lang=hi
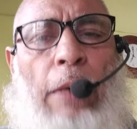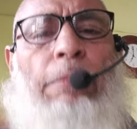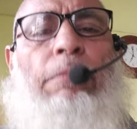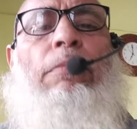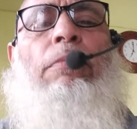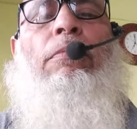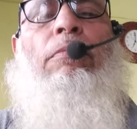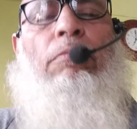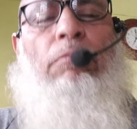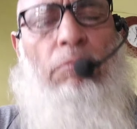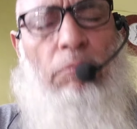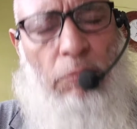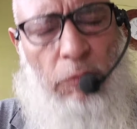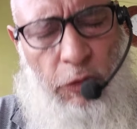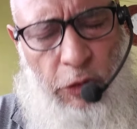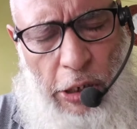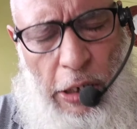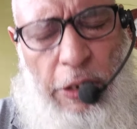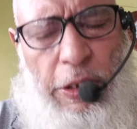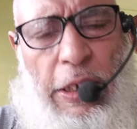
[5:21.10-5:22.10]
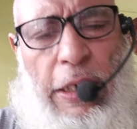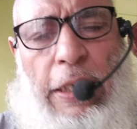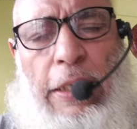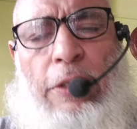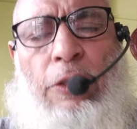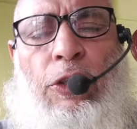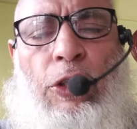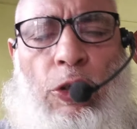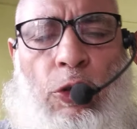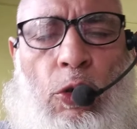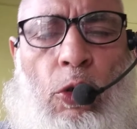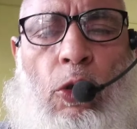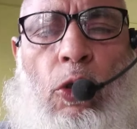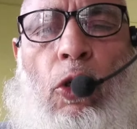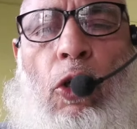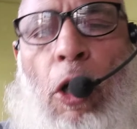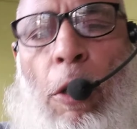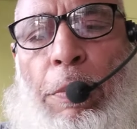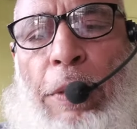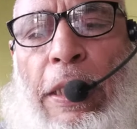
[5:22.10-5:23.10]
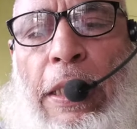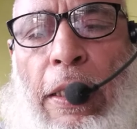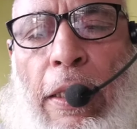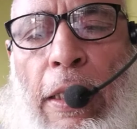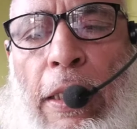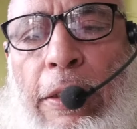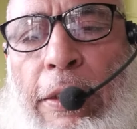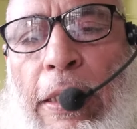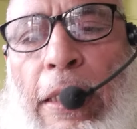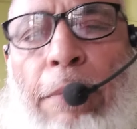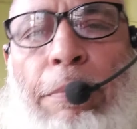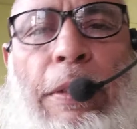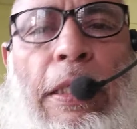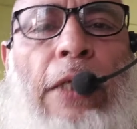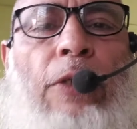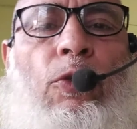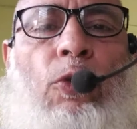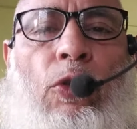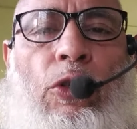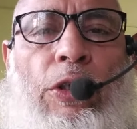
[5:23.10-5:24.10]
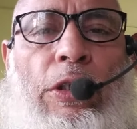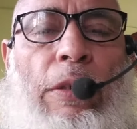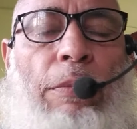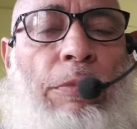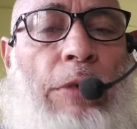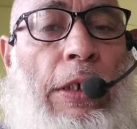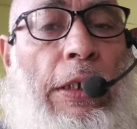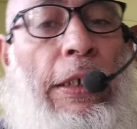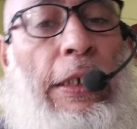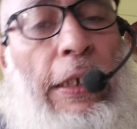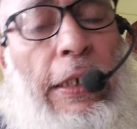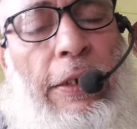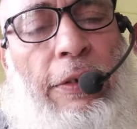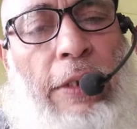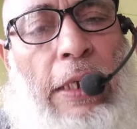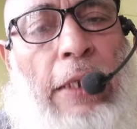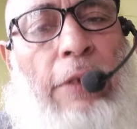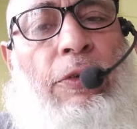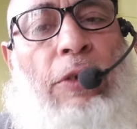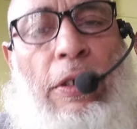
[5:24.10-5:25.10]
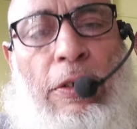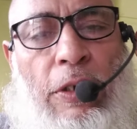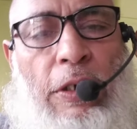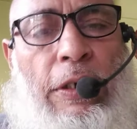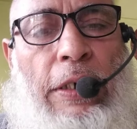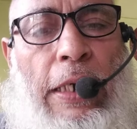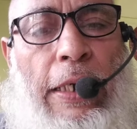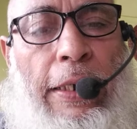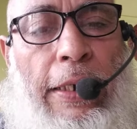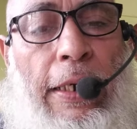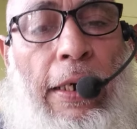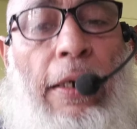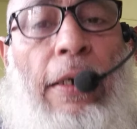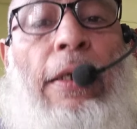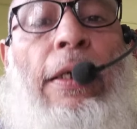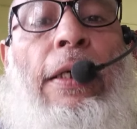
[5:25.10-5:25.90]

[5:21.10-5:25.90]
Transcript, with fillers: हम जल्दी इन चीज़ों को कॉपी कर लेते हैं बिना सोचे समझे ही के साथ डजेंट आएगा